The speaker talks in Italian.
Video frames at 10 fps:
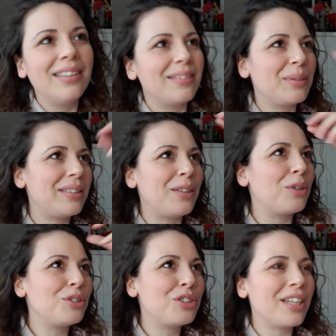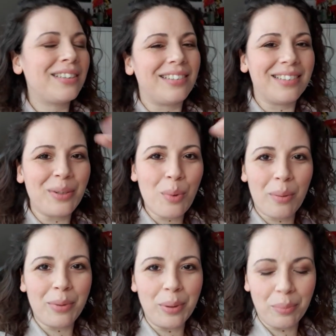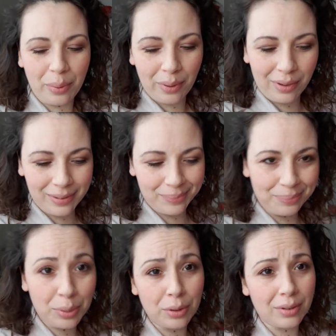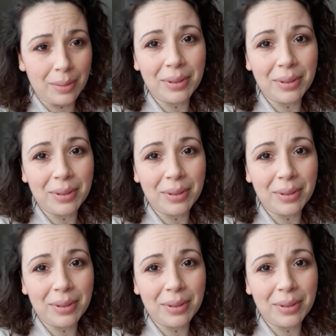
questi concetti degli uomini un po', un po così.